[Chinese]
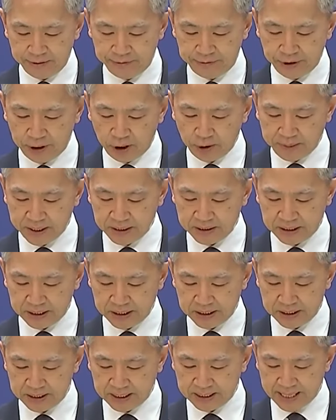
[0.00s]
菲律宾
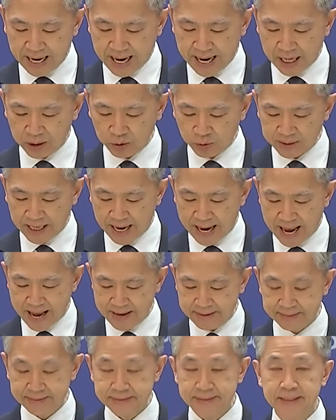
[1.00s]
提起的南海仲裁
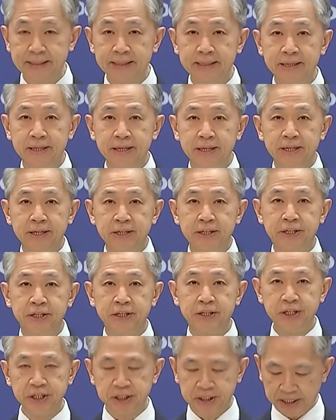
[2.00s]
案，
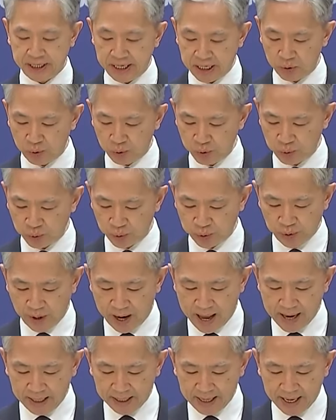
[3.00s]
实质是领土主
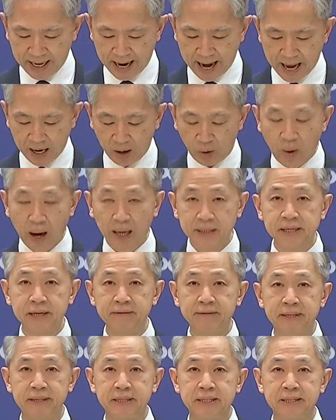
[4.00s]
权和海洋划
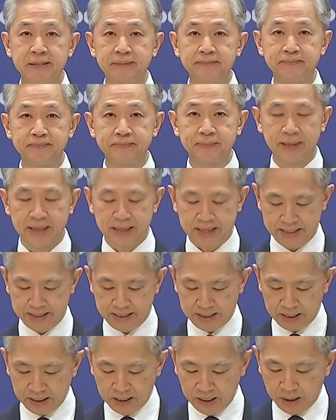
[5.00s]
界问题。
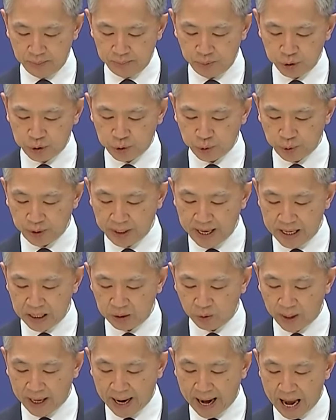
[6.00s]
不属于联
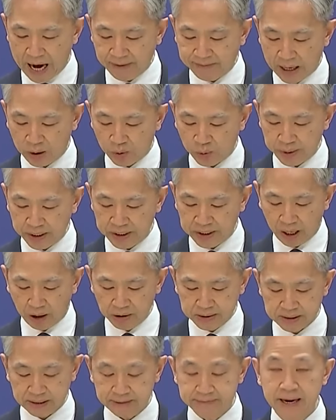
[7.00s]
合国海洋法公约
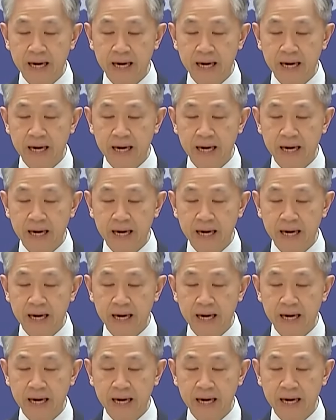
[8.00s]
调整